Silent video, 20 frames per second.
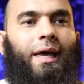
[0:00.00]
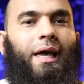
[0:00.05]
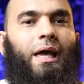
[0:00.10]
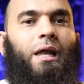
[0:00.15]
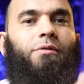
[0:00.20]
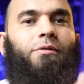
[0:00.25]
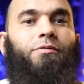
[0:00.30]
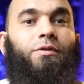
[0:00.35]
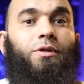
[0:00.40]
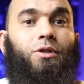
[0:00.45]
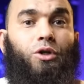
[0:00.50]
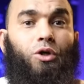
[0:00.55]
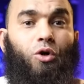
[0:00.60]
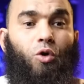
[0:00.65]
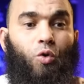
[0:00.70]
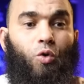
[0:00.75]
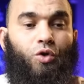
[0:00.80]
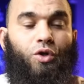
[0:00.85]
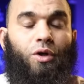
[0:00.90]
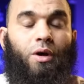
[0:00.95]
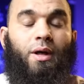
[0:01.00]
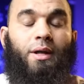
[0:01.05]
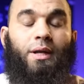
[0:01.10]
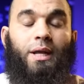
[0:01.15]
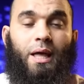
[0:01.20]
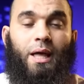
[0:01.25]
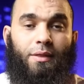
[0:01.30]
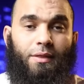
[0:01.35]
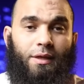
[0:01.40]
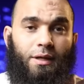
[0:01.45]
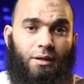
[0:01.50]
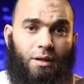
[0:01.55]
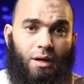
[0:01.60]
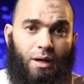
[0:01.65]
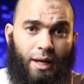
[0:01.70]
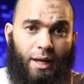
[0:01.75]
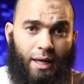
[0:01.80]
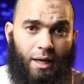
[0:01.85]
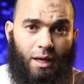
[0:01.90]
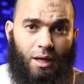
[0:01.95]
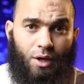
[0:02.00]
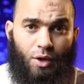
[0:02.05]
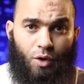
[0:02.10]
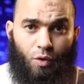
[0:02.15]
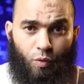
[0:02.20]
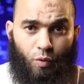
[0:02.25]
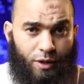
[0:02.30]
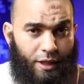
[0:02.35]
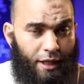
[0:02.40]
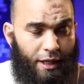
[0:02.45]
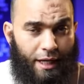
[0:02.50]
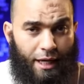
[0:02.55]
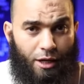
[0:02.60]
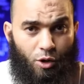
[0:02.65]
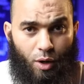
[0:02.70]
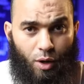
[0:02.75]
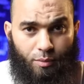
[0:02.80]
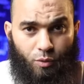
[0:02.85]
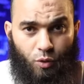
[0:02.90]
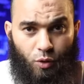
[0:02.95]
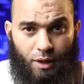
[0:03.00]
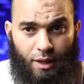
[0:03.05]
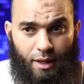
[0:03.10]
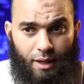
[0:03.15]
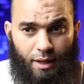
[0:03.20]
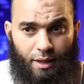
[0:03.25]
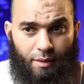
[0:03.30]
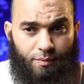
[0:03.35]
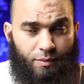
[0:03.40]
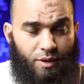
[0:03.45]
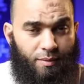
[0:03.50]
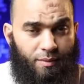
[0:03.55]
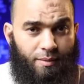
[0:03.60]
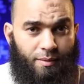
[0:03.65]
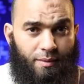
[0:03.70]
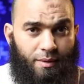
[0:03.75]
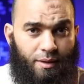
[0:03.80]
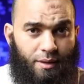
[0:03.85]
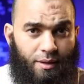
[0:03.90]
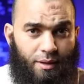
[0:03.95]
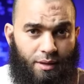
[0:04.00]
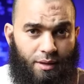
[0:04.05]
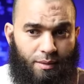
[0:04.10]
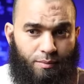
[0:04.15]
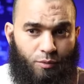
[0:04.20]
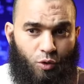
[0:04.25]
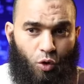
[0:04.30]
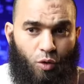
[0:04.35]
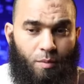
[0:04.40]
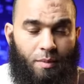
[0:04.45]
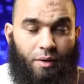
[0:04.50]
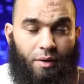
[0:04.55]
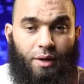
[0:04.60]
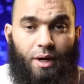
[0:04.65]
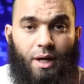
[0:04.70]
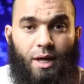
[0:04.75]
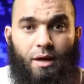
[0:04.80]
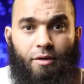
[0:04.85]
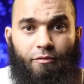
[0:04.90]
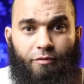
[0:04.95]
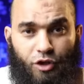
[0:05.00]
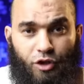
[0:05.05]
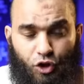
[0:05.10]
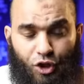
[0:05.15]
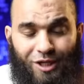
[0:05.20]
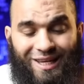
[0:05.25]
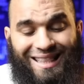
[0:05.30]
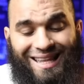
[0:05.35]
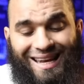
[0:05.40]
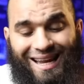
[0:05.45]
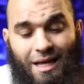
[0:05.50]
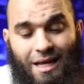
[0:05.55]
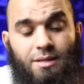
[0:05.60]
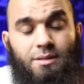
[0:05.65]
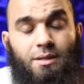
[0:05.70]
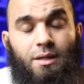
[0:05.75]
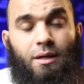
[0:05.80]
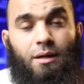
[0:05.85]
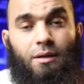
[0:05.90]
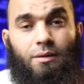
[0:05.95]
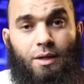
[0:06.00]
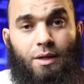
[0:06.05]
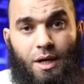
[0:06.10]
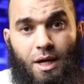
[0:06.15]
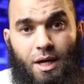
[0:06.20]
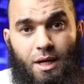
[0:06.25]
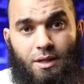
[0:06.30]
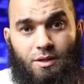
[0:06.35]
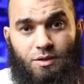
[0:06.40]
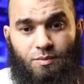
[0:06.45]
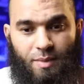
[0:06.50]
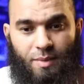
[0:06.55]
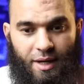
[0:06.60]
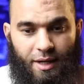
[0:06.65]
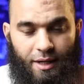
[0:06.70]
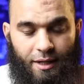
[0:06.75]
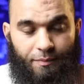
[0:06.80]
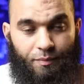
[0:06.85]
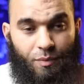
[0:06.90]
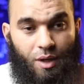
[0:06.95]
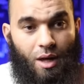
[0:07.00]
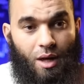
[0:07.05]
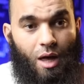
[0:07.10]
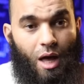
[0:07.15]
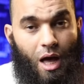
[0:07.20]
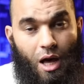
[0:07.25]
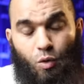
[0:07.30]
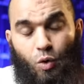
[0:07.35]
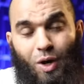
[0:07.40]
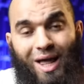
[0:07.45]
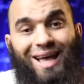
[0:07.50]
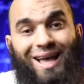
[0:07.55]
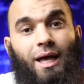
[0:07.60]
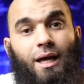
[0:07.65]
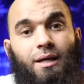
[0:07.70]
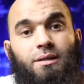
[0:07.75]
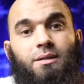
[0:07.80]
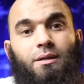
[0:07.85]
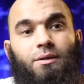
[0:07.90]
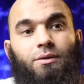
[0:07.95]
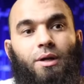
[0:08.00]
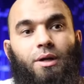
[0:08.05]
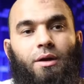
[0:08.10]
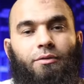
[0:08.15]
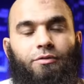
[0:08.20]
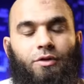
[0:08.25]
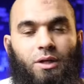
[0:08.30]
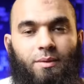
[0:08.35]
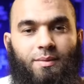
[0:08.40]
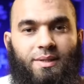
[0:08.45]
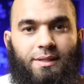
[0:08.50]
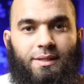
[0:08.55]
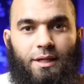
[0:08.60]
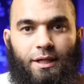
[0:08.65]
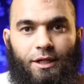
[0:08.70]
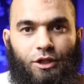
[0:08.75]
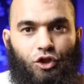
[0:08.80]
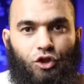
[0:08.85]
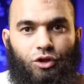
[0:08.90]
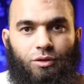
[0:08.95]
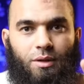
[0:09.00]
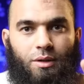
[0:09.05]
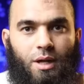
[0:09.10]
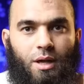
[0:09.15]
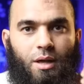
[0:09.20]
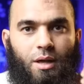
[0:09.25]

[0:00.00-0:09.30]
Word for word: خلف جدران هذه القلعه وده اللي قاله عبد الله ابن ابن عمر فعشان كده انا عايزك تركز معايا اول حاجه عايزك تعرف ان مثل العشق